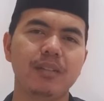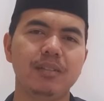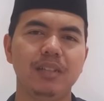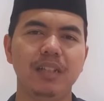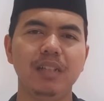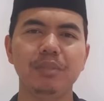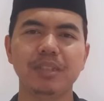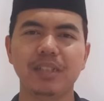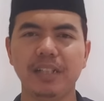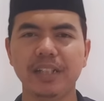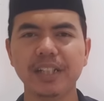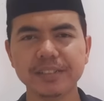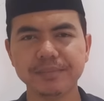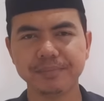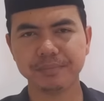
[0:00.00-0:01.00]
Jadi
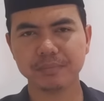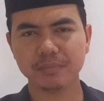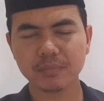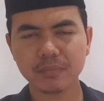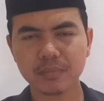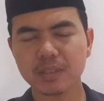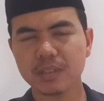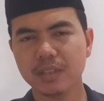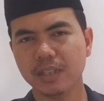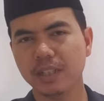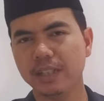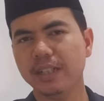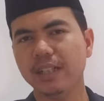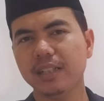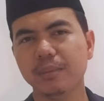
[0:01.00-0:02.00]
misalnya
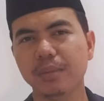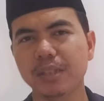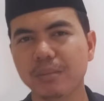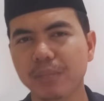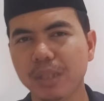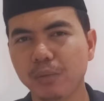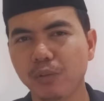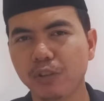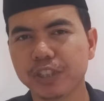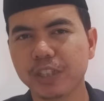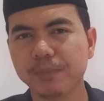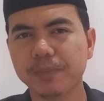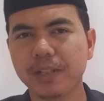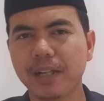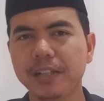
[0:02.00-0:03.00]
ketika teman-teman
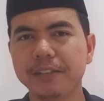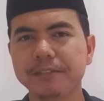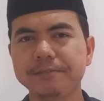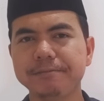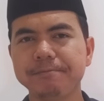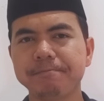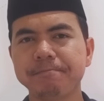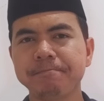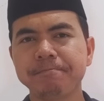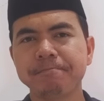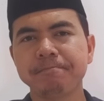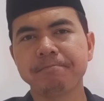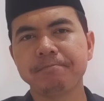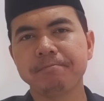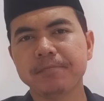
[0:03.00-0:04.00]
mengucapkan
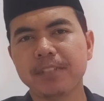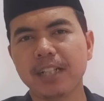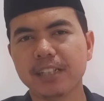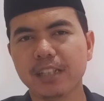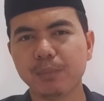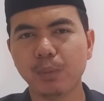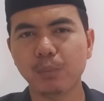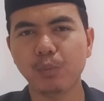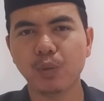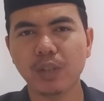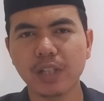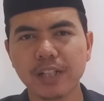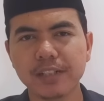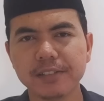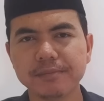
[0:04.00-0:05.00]
Kata
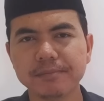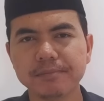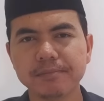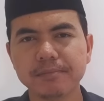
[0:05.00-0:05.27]
pembuka,